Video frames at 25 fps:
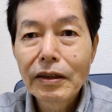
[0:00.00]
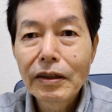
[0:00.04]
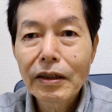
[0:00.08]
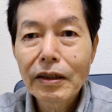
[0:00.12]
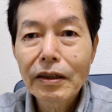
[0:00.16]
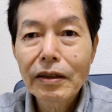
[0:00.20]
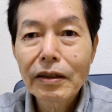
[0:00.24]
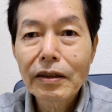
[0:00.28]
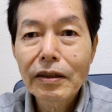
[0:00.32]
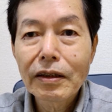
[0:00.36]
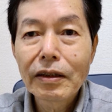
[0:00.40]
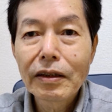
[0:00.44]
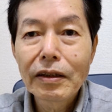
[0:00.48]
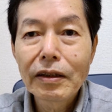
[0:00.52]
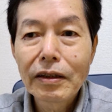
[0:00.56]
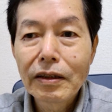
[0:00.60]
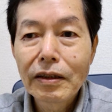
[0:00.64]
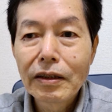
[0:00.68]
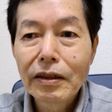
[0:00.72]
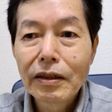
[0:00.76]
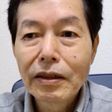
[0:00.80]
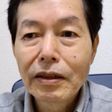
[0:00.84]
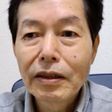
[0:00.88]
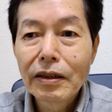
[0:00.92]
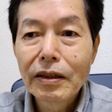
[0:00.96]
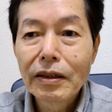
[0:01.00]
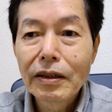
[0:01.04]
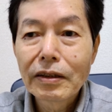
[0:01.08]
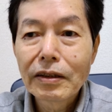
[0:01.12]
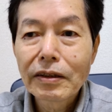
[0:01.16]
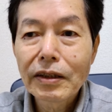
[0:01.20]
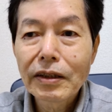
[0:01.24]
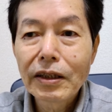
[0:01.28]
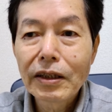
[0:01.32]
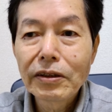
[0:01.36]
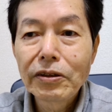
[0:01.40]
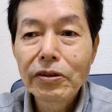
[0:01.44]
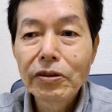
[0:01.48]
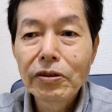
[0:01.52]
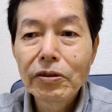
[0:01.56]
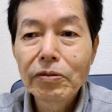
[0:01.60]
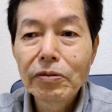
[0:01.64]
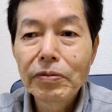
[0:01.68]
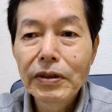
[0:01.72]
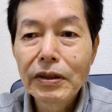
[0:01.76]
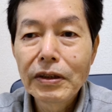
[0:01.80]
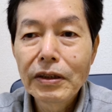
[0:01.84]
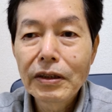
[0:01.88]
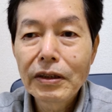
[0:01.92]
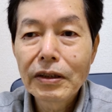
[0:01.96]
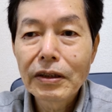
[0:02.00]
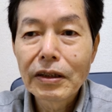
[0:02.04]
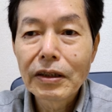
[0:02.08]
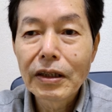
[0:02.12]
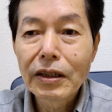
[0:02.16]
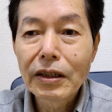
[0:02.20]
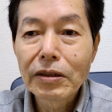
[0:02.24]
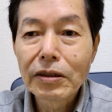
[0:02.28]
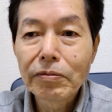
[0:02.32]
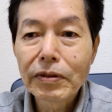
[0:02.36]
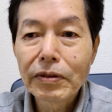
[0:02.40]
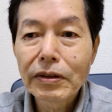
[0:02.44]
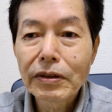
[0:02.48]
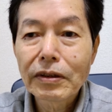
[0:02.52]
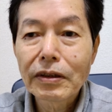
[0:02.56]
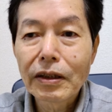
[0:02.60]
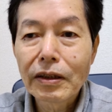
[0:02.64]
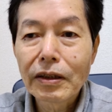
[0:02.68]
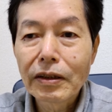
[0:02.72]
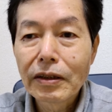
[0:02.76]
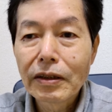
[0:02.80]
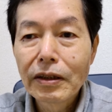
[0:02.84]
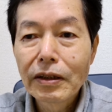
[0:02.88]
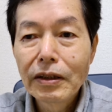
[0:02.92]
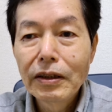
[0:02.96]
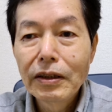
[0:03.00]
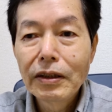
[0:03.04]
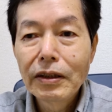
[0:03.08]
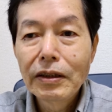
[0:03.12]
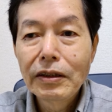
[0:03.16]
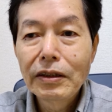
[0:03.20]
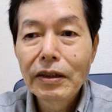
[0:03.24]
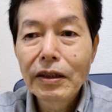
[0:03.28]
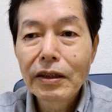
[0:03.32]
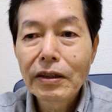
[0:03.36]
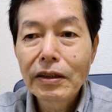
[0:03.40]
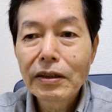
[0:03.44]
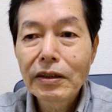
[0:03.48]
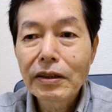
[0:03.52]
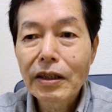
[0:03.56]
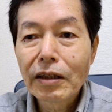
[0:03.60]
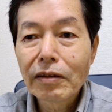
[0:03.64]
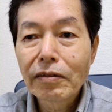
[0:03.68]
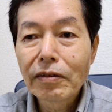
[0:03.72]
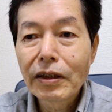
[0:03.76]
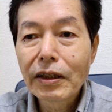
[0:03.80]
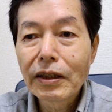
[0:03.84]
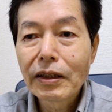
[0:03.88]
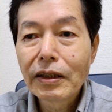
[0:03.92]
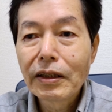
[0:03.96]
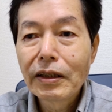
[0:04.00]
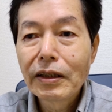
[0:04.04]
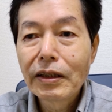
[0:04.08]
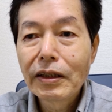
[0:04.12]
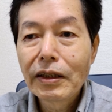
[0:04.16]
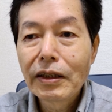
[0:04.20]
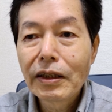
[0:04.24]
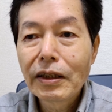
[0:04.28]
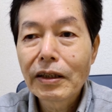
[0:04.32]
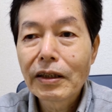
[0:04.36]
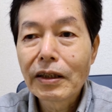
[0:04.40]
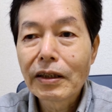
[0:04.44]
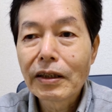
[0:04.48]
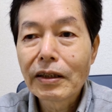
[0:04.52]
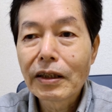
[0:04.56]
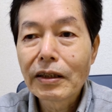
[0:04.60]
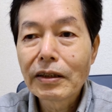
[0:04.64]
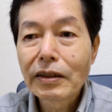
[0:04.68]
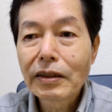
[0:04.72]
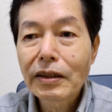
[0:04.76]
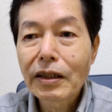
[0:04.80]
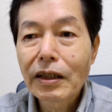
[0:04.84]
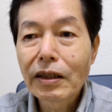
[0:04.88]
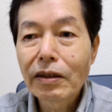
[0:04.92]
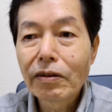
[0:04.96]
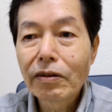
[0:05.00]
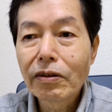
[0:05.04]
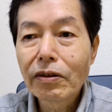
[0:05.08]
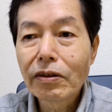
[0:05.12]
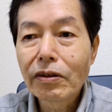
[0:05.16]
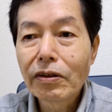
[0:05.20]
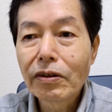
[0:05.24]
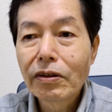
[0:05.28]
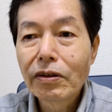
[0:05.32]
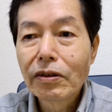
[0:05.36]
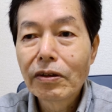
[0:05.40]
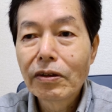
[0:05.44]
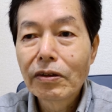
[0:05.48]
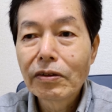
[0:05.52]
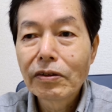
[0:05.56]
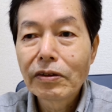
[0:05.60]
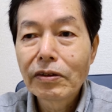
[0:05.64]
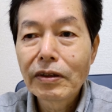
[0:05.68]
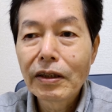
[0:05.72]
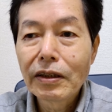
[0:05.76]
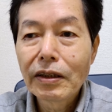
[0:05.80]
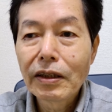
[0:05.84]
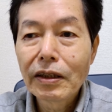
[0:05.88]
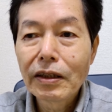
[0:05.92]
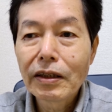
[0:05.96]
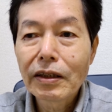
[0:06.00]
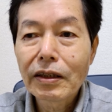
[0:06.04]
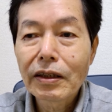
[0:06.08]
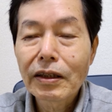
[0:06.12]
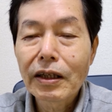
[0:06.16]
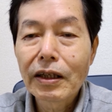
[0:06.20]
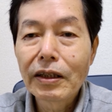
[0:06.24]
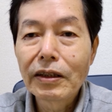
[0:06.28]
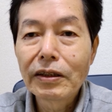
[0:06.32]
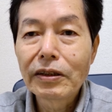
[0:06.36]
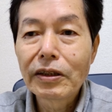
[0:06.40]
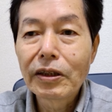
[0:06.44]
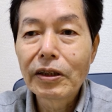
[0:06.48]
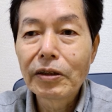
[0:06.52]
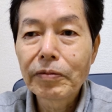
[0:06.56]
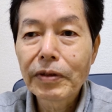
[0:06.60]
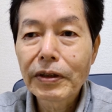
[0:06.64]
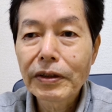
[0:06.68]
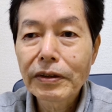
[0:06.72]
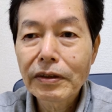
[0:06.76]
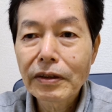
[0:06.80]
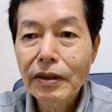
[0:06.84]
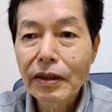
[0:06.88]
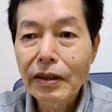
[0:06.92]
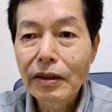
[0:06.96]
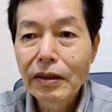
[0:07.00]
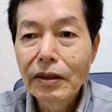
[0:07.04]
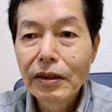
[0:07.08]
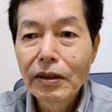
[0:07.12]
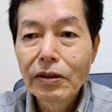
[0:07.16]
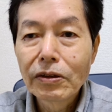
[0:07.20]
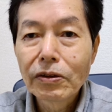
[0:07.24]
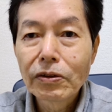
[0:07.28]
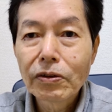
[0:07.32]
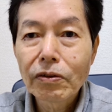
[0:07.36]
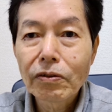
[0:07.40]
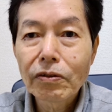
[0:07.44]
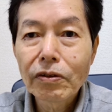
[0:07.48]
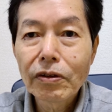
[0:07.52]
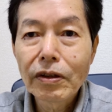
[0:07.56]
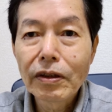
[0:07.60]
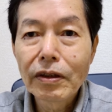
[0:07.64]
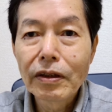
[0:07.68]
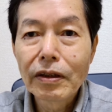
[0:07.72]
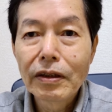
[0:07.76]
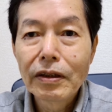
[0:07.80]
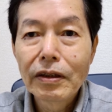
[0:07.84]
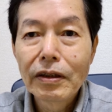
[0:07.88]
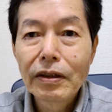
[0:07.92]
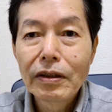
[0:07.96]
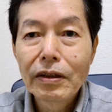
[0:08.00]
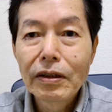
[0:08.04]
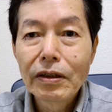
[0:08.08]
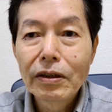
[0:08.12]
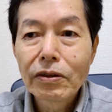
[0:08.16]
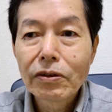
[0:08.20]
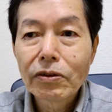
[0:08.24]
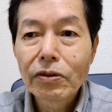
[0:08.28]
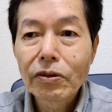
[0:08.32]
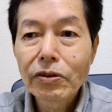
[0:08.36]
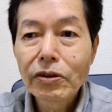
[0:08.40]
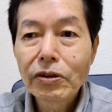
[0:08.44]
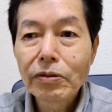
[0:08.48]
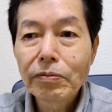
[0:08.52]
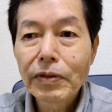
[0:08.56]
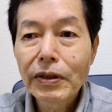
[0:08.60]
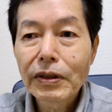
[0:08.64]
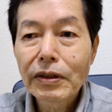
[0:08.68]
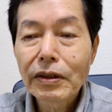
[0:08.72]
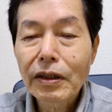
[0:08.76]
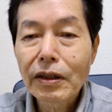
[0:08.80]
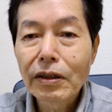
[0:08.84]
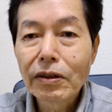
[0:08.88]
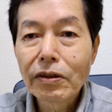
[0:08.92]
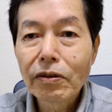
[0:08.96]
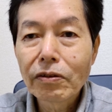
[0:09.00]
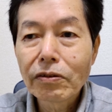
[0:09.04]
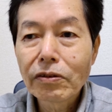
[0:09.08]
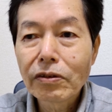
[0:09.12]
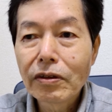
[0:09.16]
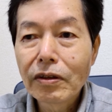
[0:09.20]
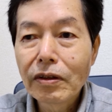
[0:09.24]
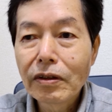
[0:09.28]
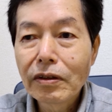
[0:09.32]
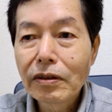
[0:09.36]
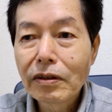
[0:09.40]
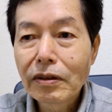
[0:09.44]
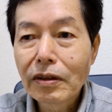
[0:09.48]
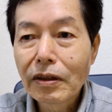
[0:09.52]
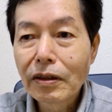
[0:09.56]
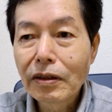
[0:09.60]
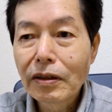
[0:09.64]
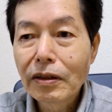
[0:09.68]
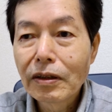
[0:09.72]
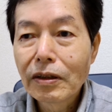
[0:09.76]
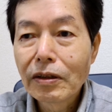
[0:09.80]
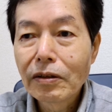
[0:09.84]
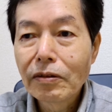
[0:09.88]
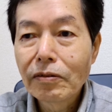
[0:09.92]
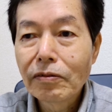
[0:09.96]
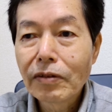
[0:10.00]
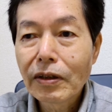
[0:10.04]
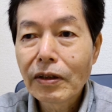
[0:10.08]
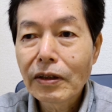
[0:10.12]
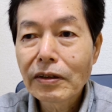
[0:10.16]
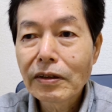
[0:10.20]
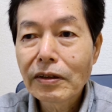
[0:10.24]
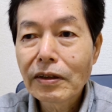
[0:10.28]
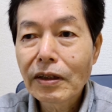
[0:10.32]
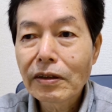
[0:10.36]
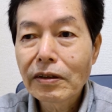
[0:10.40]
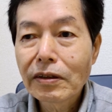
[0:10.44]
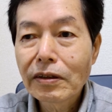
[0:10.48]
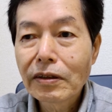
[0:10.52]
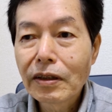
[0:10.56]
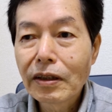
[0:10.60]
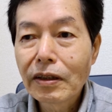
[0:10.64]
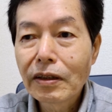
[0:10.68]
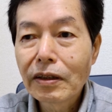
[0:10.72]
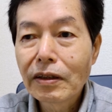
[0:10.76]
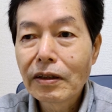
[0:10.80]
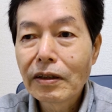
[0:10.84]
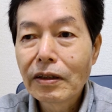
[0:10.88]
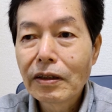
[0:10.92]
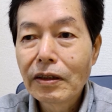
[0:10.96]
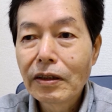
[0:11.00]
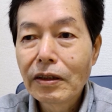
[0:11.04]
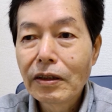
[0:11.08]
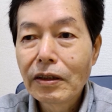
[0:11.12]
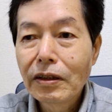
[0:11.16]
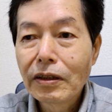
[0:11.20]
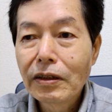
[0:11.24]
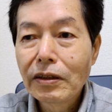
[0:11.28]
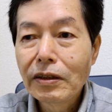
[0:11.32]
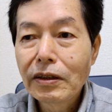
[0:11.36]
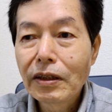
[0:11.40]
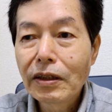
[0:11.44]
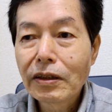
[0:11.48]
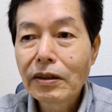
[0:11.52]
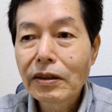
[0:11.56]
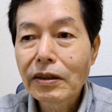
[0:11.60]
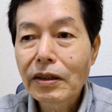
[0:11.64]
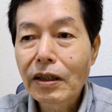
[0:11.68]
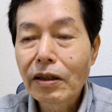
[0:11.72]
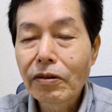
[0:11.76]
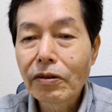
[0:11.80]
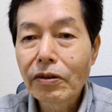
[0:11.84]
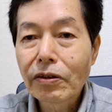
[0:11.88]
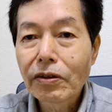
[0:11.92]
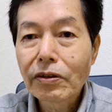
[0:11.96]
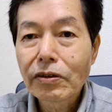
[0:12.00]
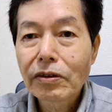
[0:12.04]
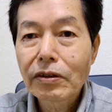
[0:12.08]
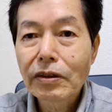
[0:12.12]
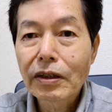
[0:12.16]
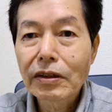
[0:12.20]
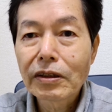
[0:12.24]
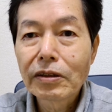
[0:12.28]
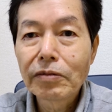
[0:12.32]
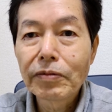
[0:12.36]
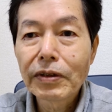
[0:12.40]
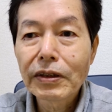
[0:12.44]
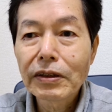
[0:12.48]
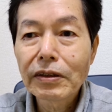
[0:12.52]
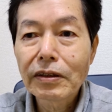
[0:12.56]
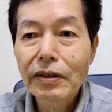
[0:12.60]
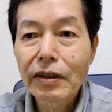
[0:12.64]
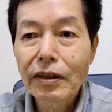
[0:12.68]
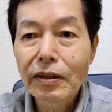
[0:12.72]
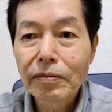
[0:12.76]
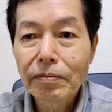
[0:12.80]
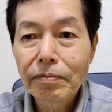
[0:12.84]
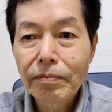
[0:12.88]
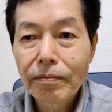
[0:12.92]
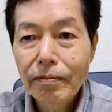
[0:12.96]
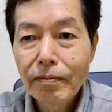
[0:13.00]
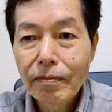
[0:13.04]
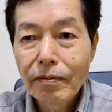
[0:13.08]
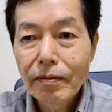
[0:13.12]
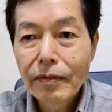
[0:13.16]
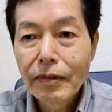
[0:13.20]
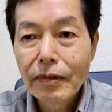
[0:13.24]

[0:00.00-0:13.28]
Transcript: やがて、え最終日になりました。秀近は部屋で何かを筆で書いていました。そこへ、利政が寄って行って、脇差しで秀近を刺しました。